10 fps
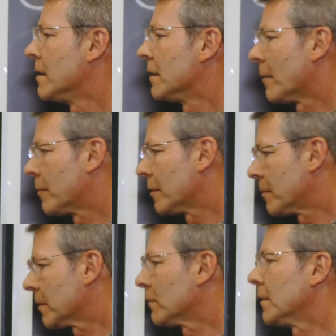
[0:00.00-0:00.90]
e a
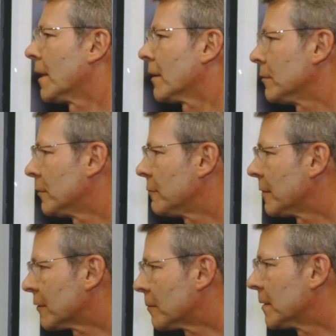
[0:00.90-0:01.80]
perpetuidade do
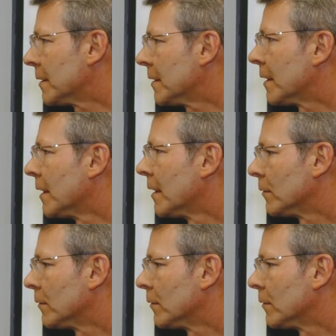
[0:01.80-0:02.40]
movimento espírita,